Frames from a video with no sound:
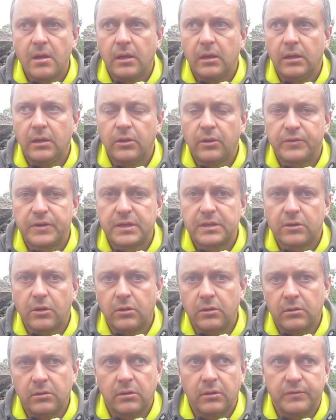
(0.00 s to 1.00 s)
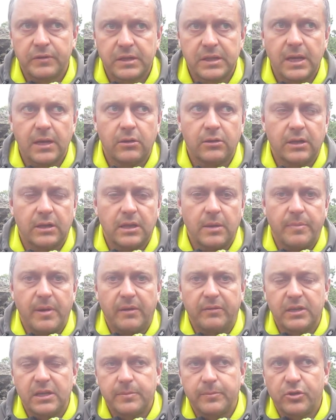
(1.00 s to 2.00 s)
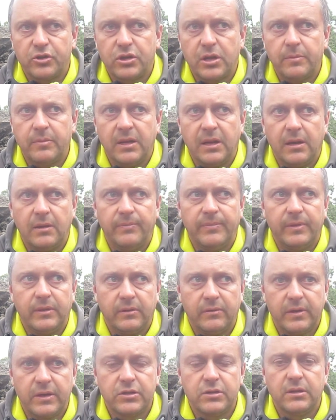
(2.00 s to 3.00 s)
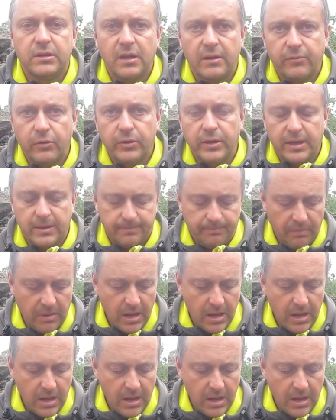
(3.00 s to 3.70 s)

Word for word: I do, wszystko, do wszystkiego tak naprawdę jest potrzebna no właśnie ta woda